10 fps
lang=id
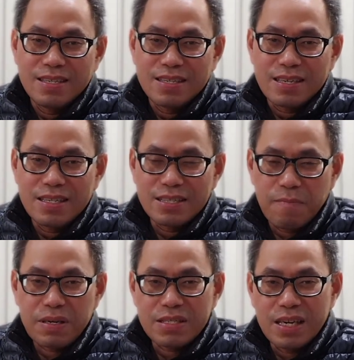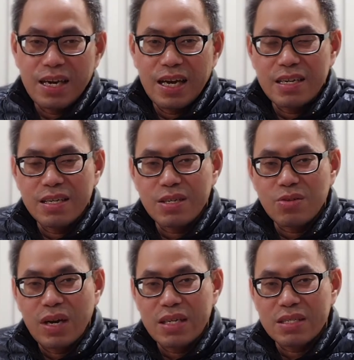Dan saya percaya hari ini
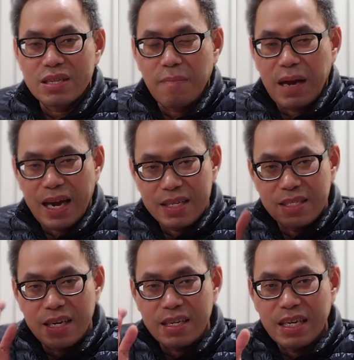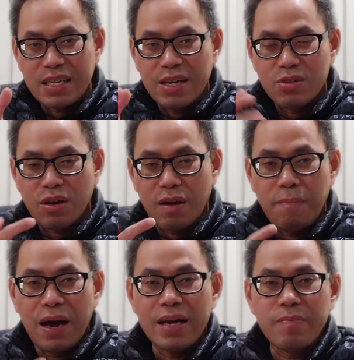Tuhan sedang mengajar kita untuk
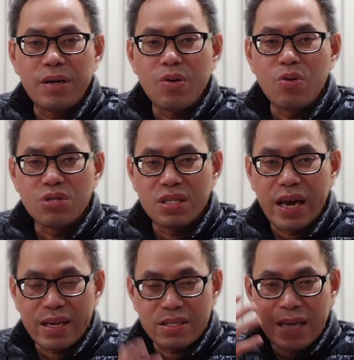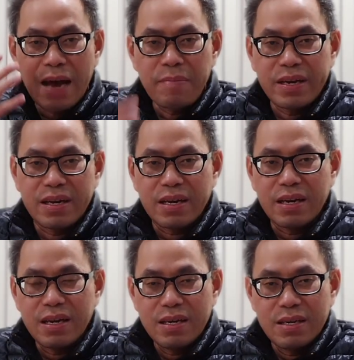kembali menguji, eksamin
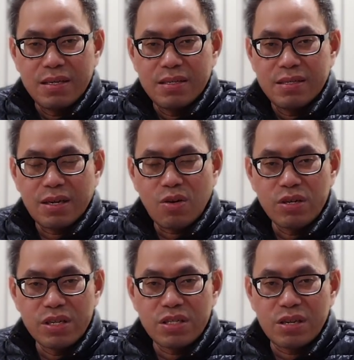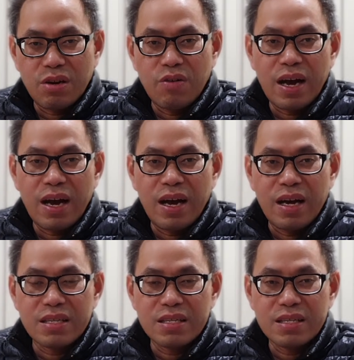the condition of our
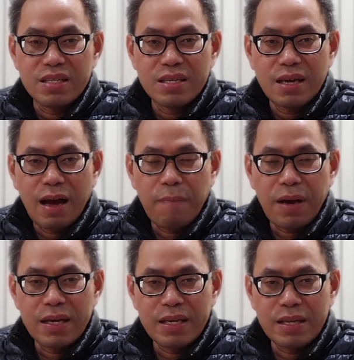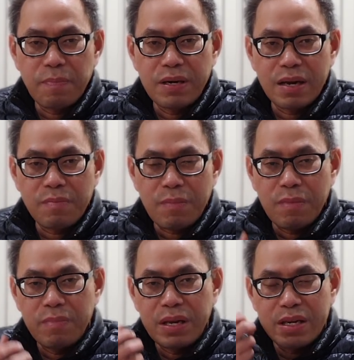heart. Apakah kita benar-benar
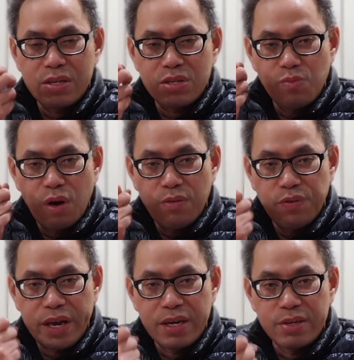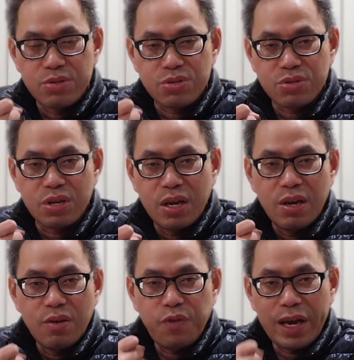memiliki sebuah values,
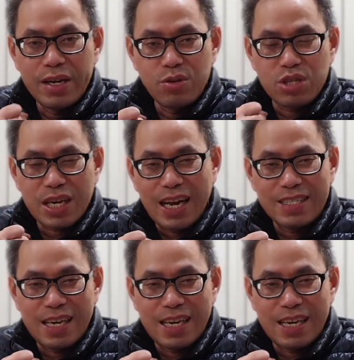values kerajaan